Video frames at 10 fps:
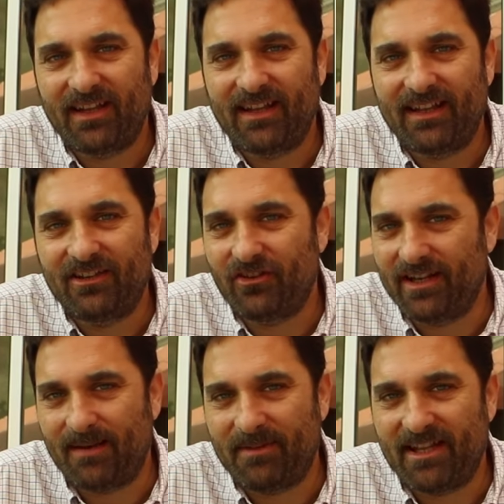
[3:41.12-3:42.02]
eh, no
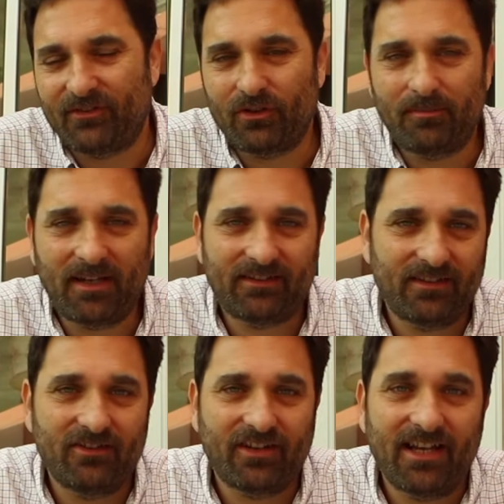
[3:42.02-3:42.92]
era media sombra,
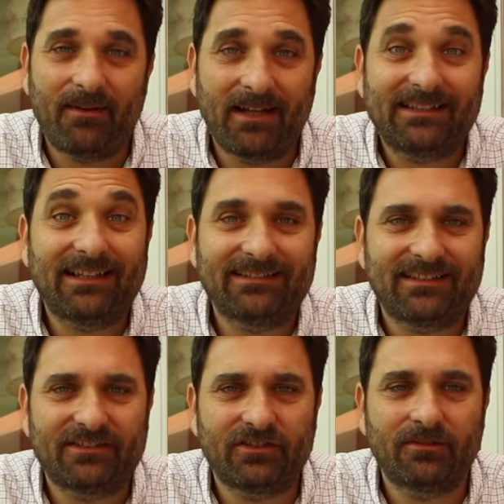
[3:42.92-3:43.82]
sino que era
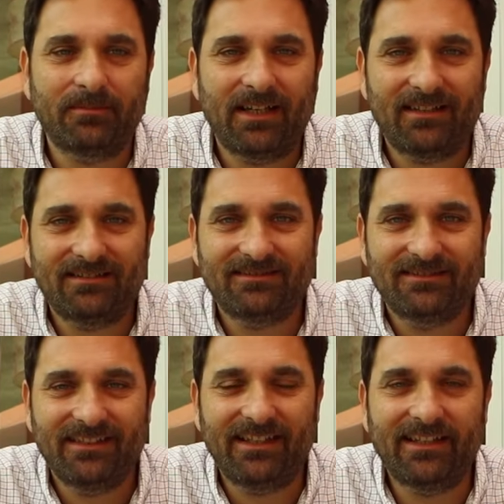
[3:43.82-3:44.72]
bastante sombra
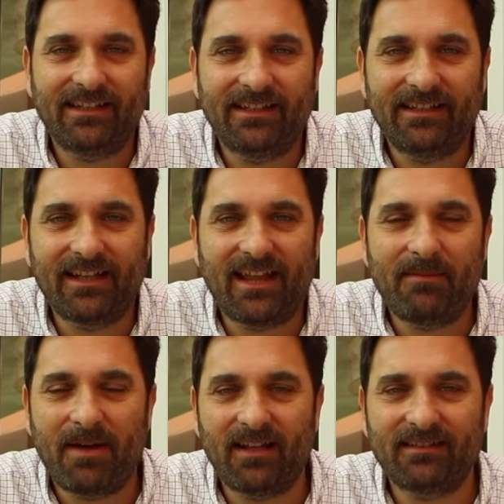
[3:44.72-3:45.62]
y
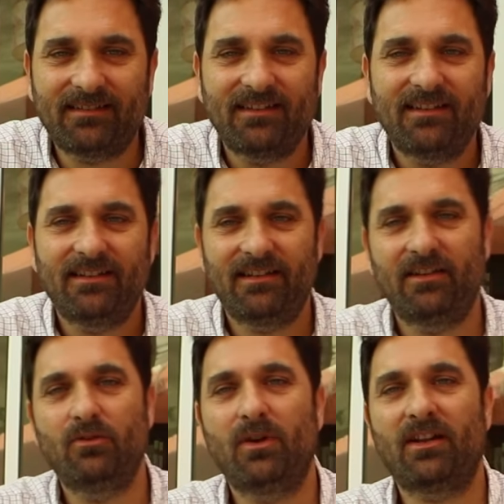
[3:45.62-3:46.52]
además
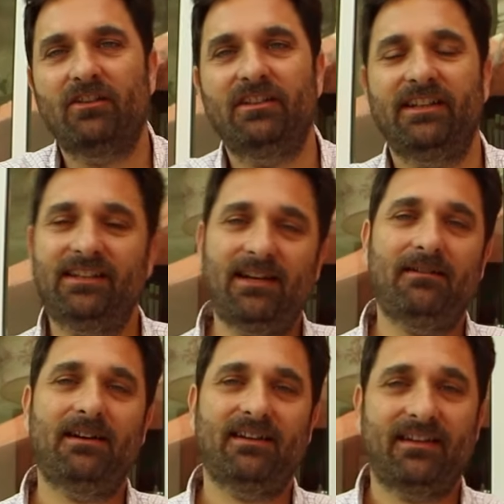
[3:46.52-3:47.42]
el lugar donde
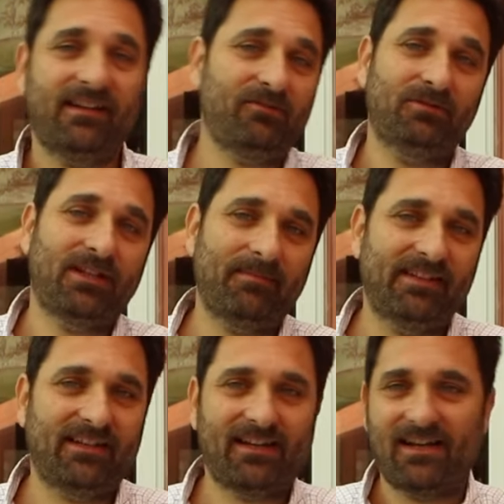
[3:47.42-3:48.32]
estaba, que es
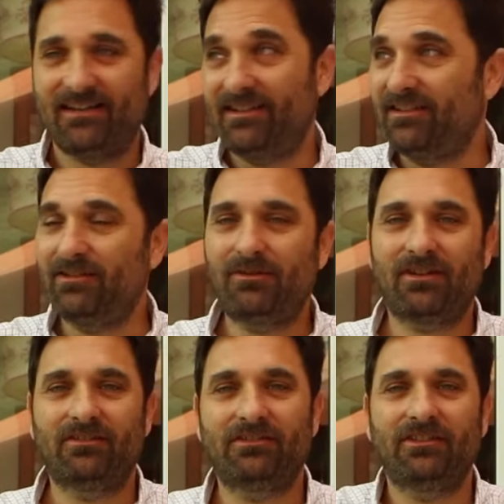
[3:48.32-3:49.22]
justamente acá, en este
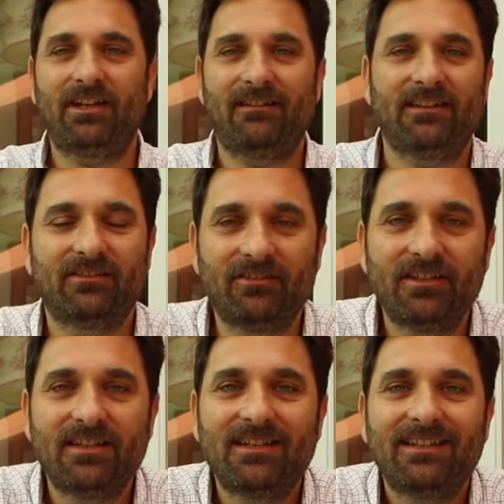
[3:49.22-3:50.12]
lugar donde estoy grabando,
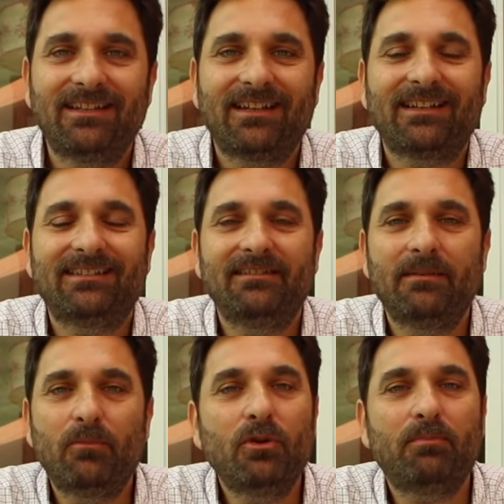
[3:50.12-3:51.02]

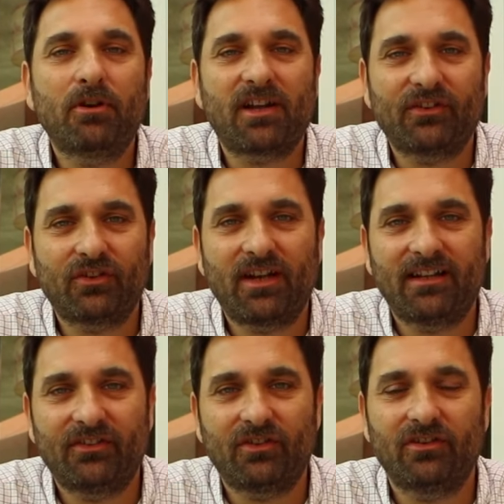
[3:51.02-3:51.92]
recibe muy pocas
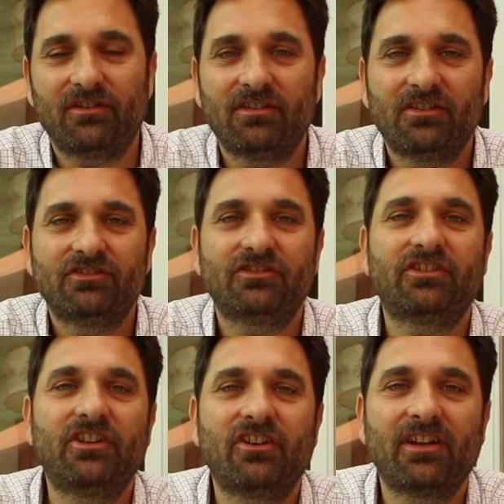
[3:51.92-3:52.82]
horas de sol.
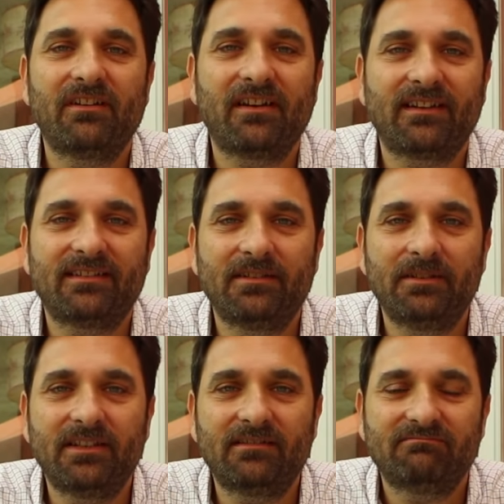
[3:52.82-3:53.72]
Yo creo que debe
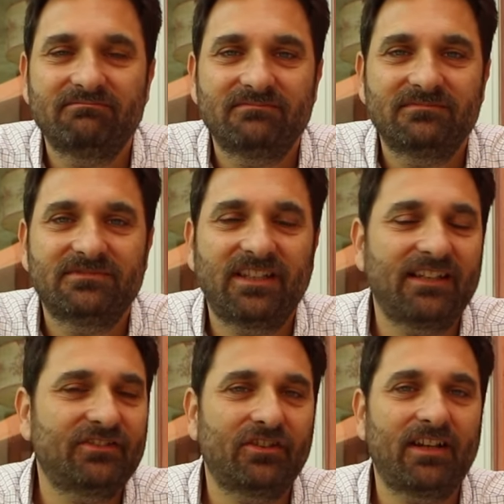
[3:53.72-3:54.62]
recibir
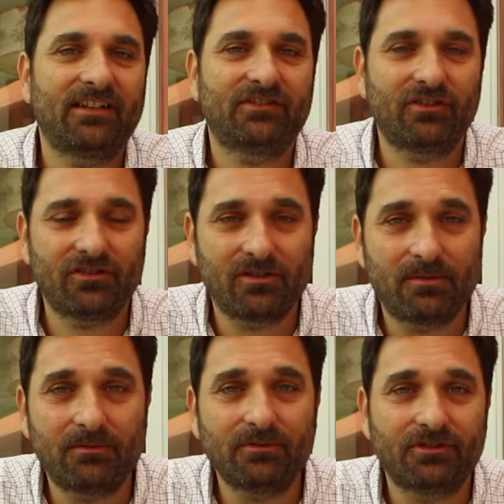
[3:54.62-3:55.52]
tres horas de sol
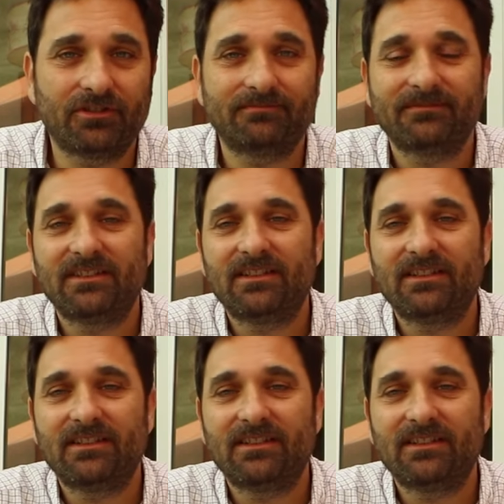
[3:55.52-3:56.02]
como mucho.